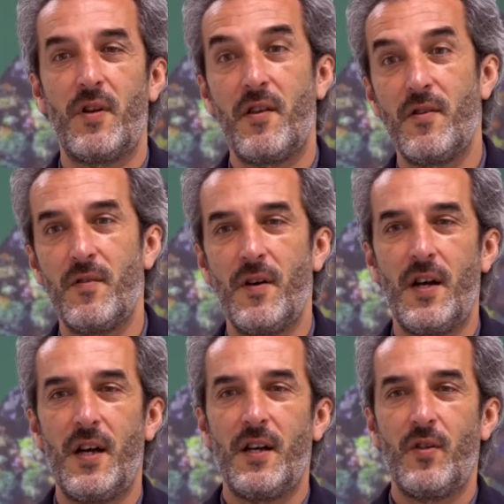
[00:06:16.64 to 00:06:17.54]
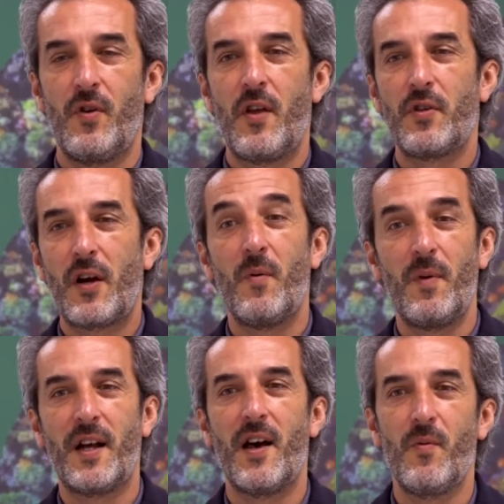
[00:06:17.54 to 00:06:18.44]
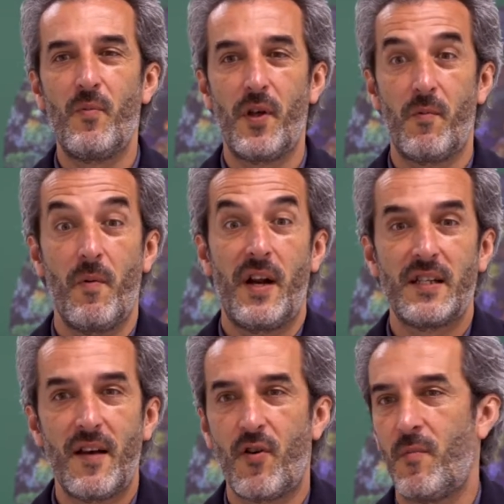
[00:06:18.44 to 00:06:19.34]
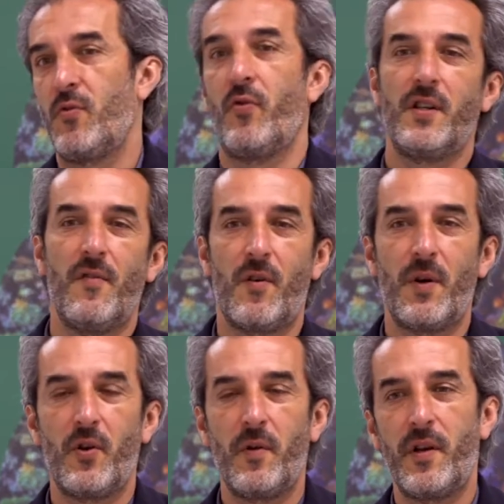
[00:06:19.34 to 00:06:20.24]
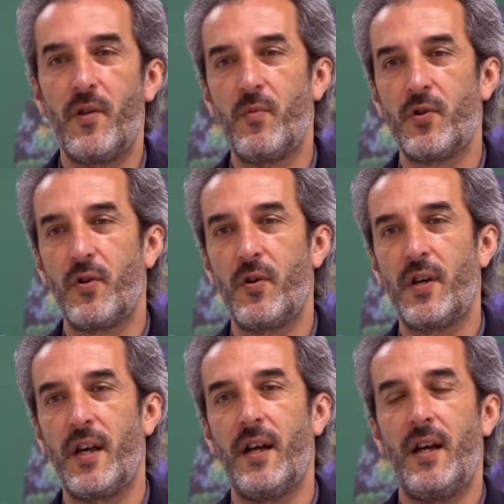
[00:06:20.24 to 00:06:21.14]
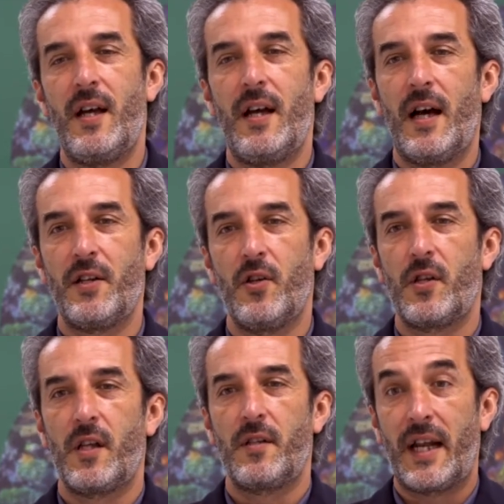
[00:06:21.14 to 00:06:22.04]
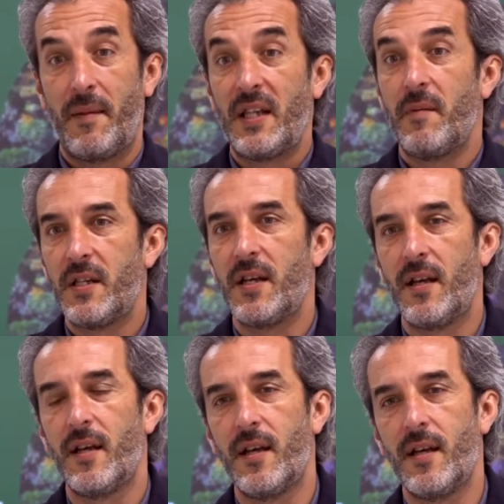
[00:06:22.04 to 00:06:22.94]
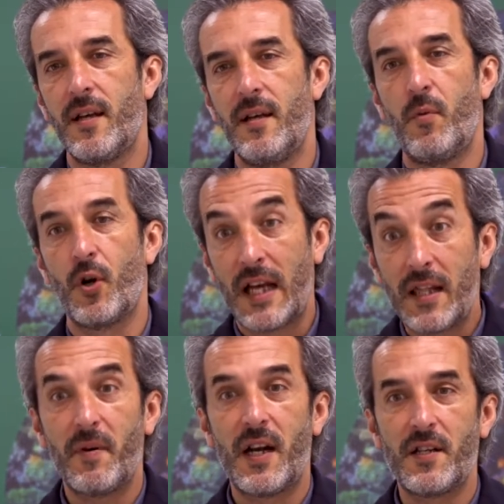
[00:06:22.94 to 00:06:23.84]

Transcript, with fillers: de un año de un año tan complicado, poder volver a este formato, aunque sea un formato híbrido, pues yo creo que ha sido tremendamente eh, importante para